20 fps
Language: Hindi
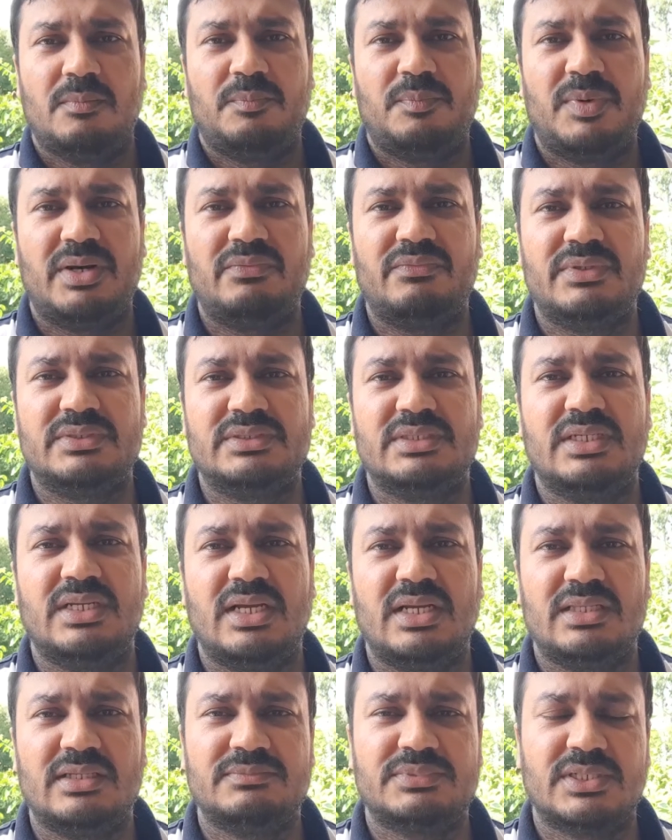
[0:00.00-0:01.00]
पर वज़ी
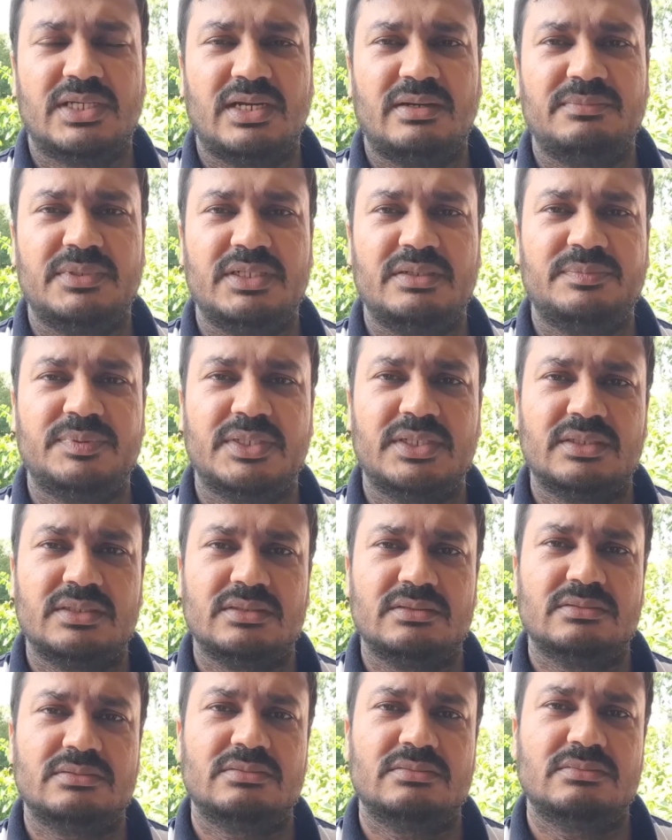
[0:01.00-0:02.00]
अजम साहब ने फिर
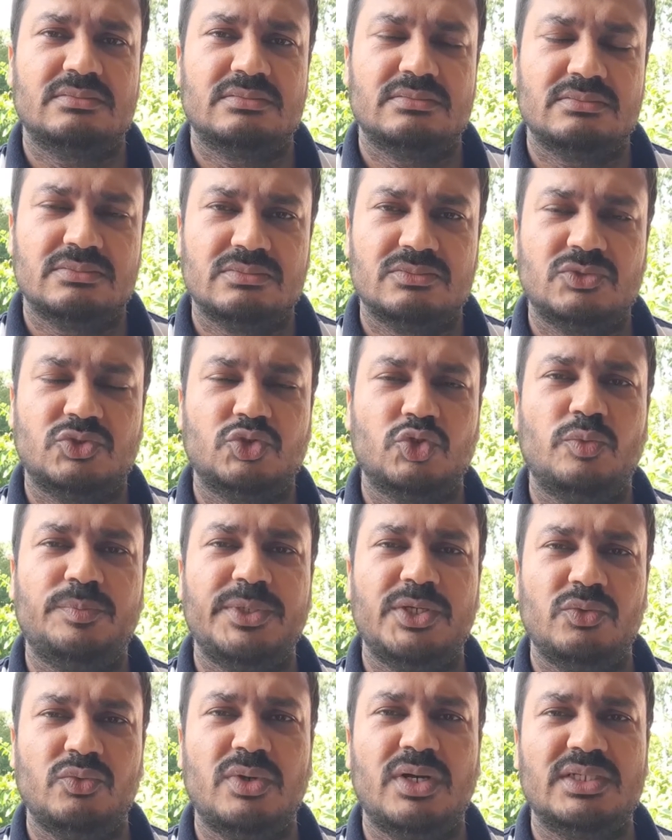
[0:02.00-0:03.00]
जो
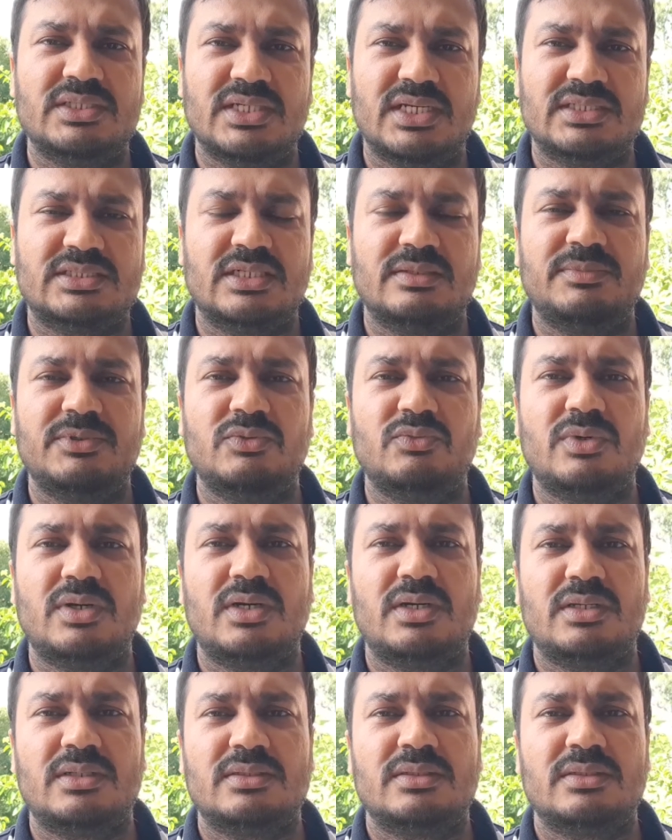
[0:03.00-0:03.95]
भी हुआ जैसे भी हुआ